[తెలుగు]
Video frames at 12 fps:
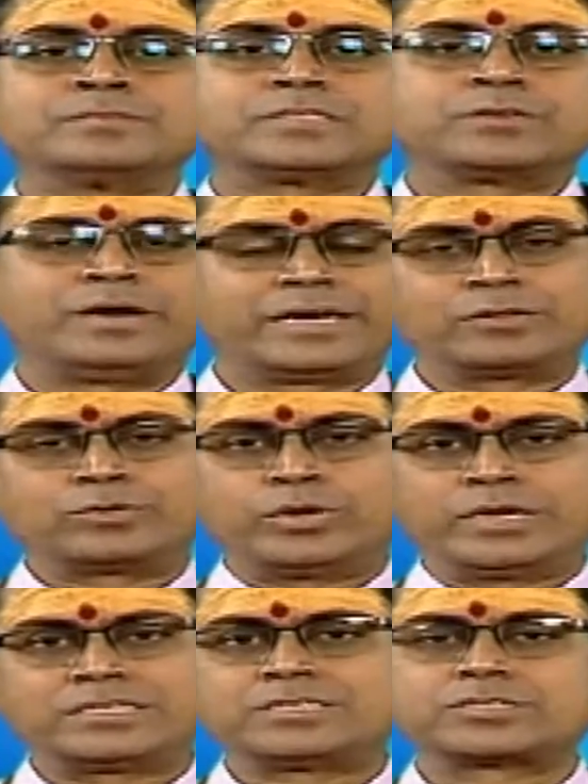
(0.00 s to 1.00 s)
వాటిని
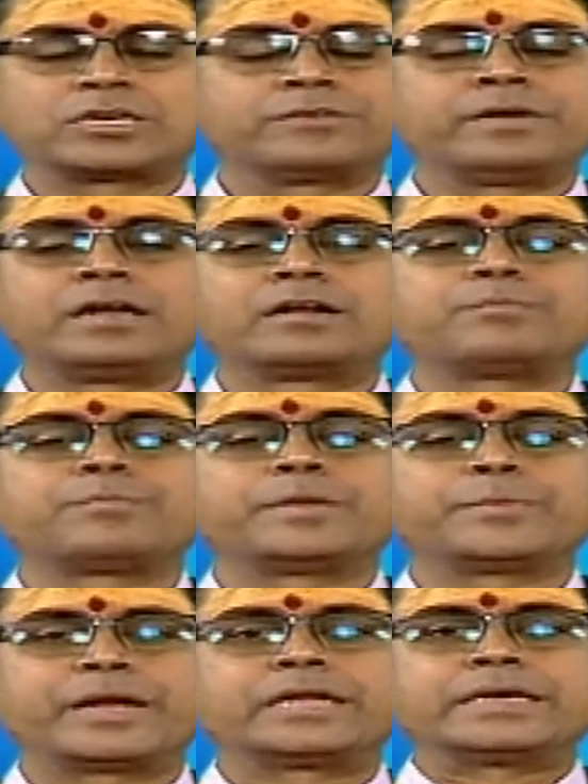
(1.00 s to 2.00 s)
కొని తీసుకుని వెళ్ళడం
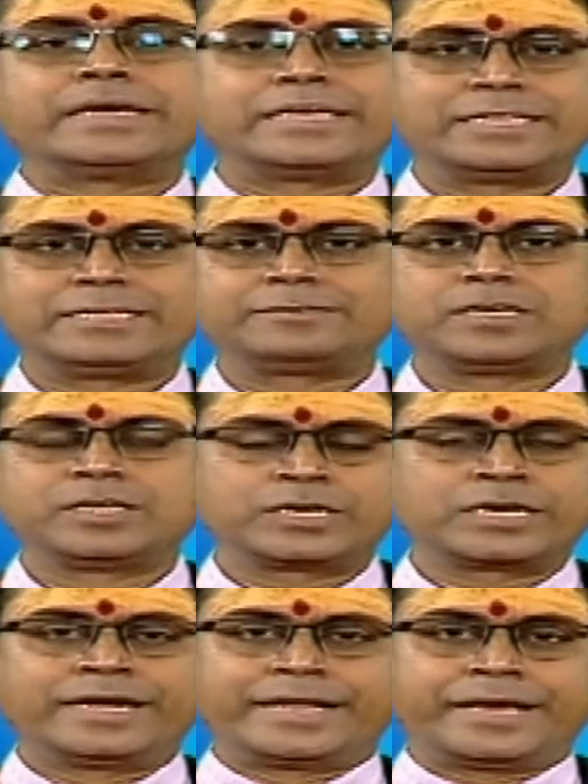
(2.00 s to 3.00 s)
పరిపాటి అయింది
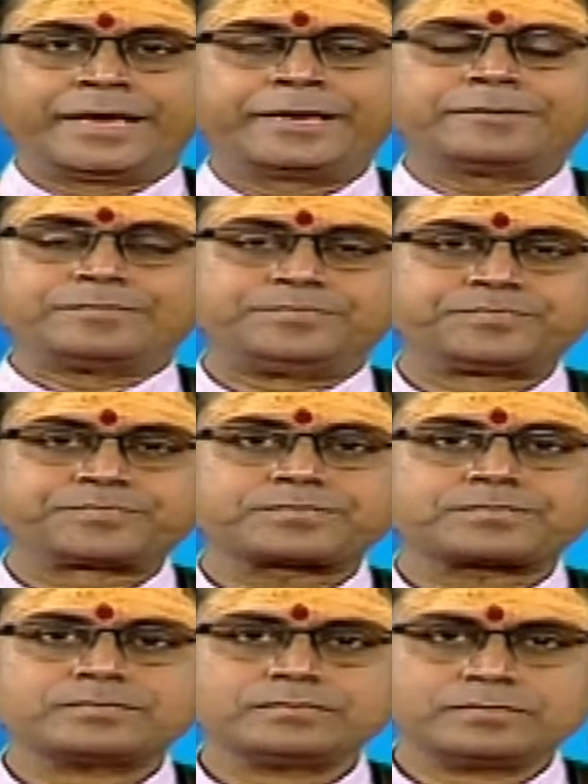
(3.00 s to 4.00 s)
ఎందుకంటే
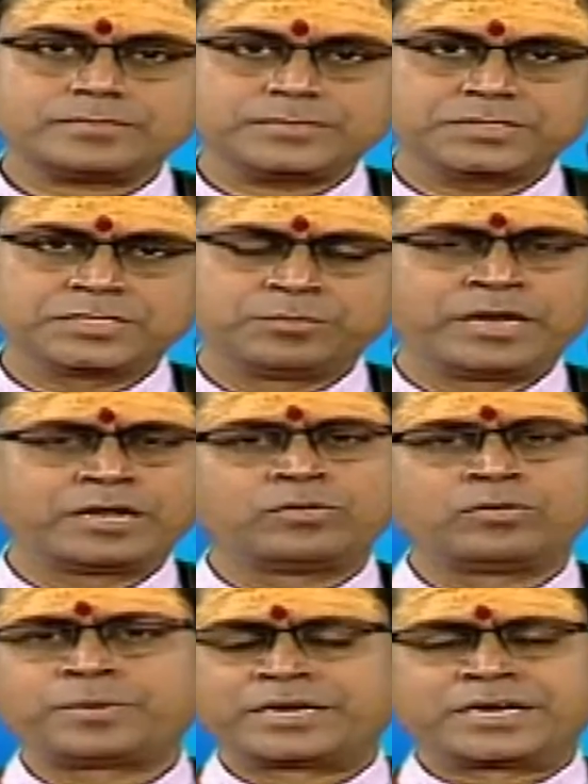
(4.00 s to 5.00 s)
మనం
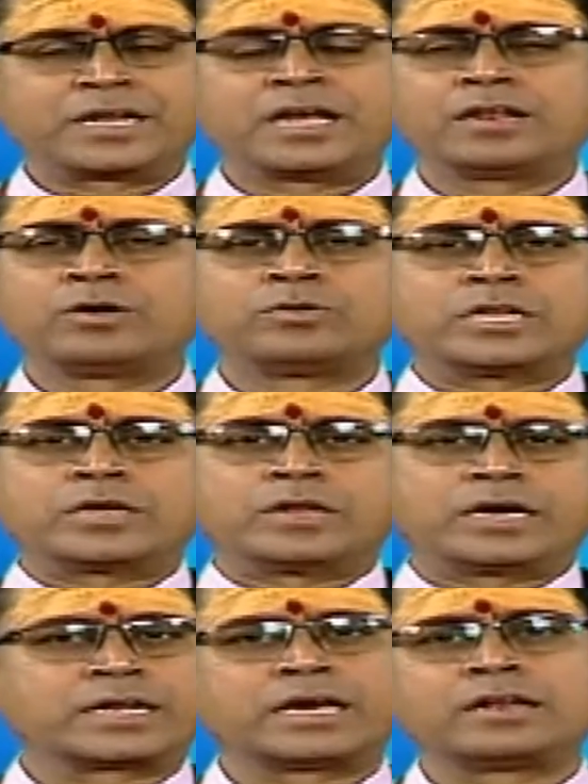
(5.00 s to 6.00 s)
పట్టణాల్లో ఉంటాం
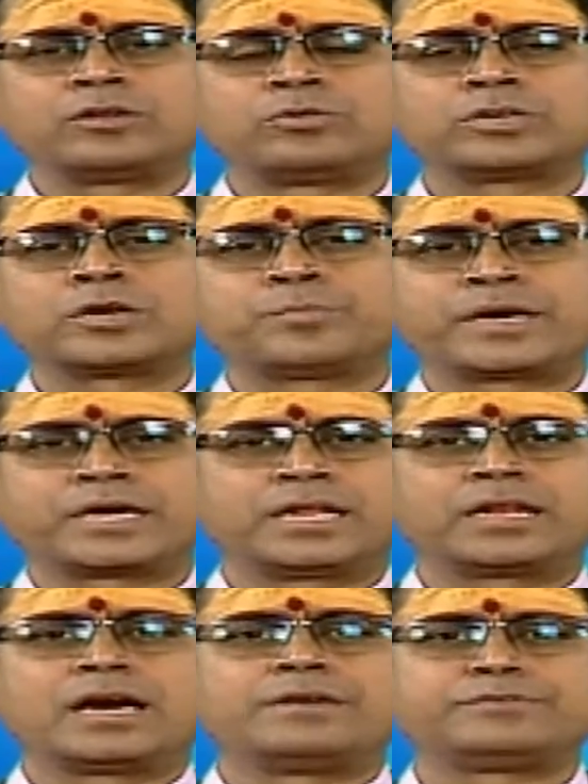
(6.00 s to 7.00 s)
నగరాల్లో ఉంటాం
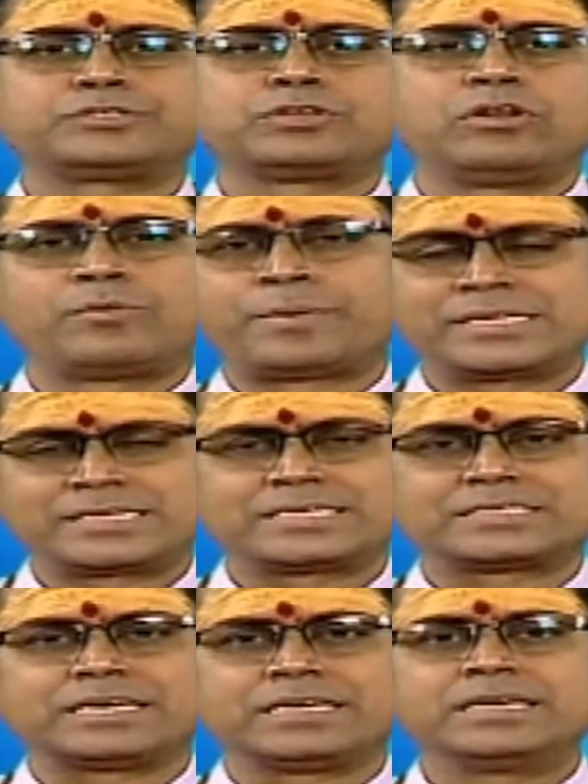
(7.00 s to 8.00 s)
పగలల్లో ఆఫీసుల్లో
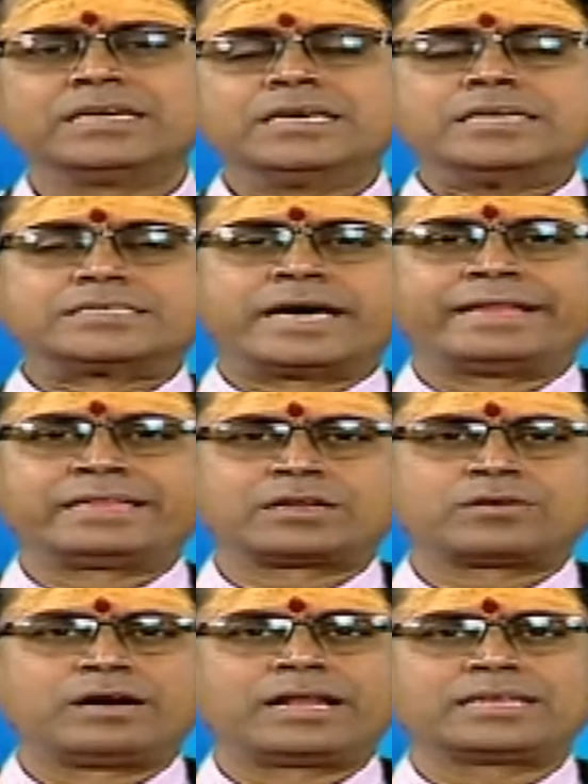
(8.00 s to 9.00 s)
పనిచేసి
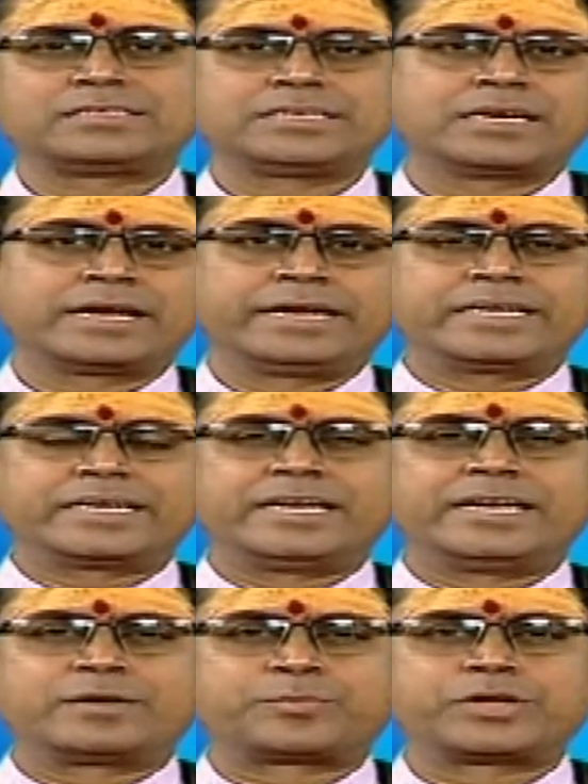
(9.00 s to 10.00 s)
సాయంత్రం ఆలస్యంగా ఇంటికి
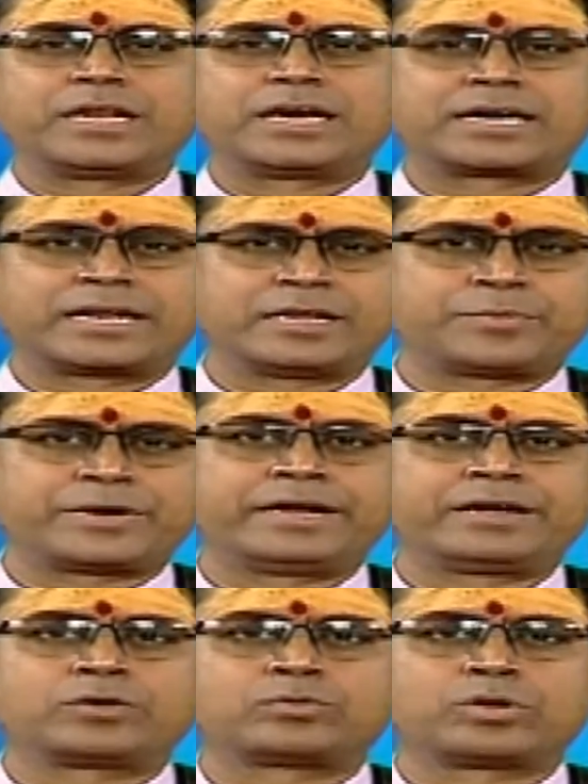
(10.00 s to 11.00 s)
వెళ్ళేటప్పుడు ఇలా కర్రీ
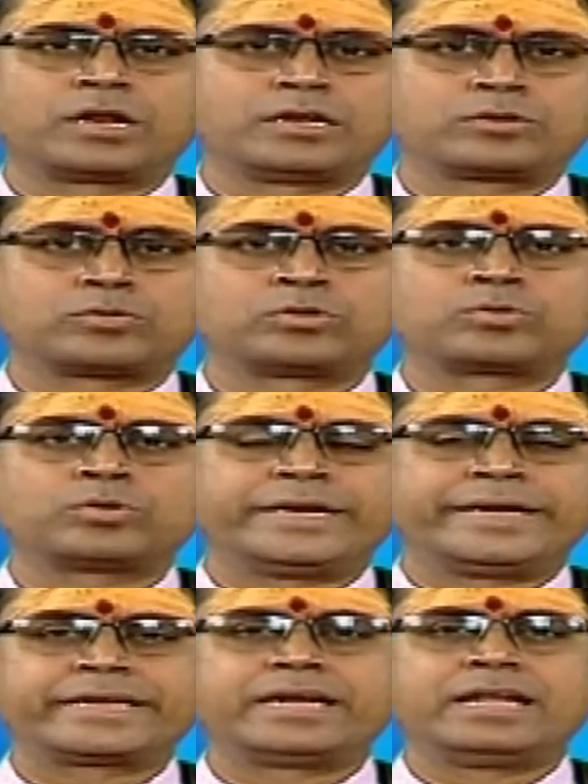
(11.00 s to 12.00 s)
పాయింట్లో కూరలను కొనుక్కొని
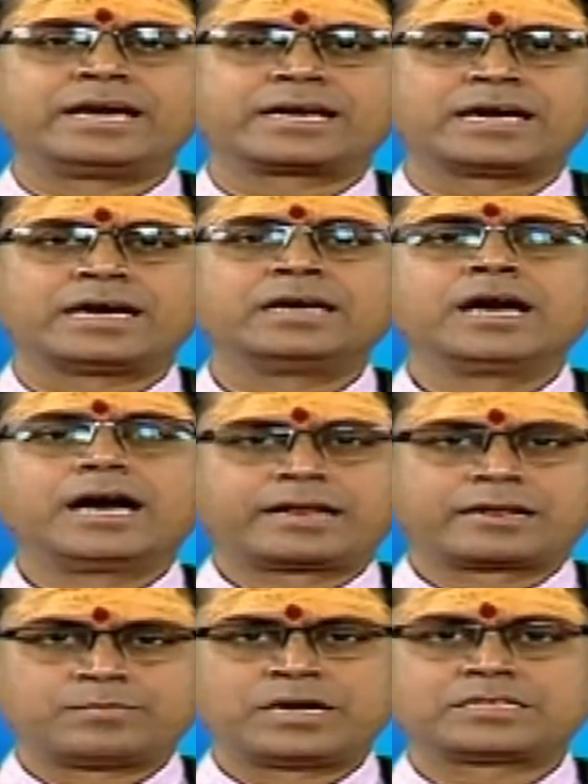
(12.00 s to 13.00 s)
ఇంటికి వెళ్ళాక
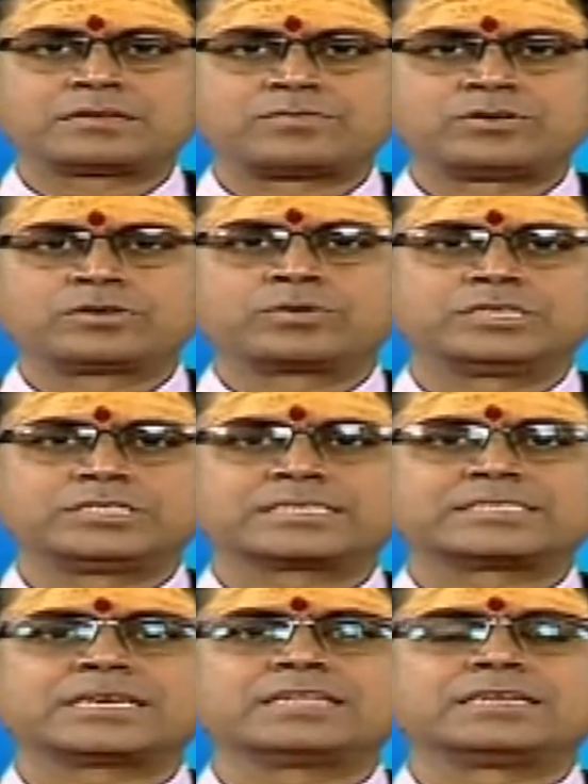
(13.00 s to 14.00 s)
అన్నం మాత్రం వండుకొని
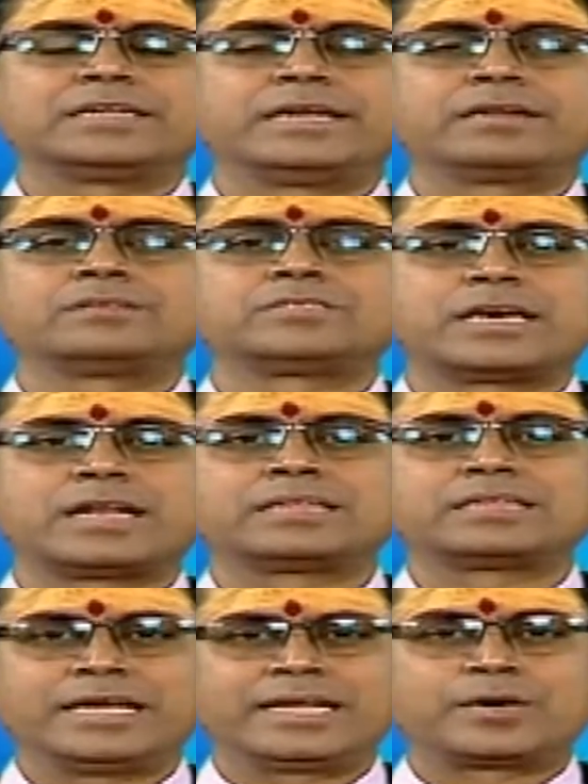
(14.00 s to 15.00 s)
చకచకా తినేయడం చాలా
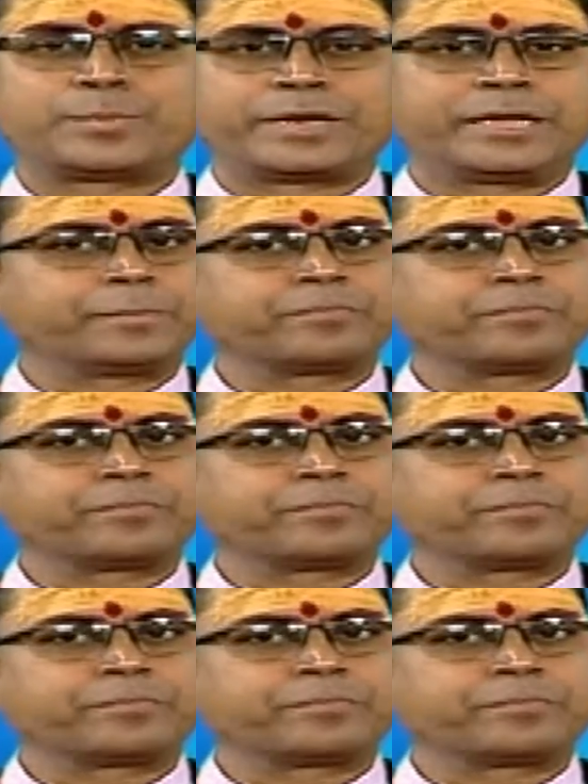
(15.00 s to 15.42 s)
తేలిక పని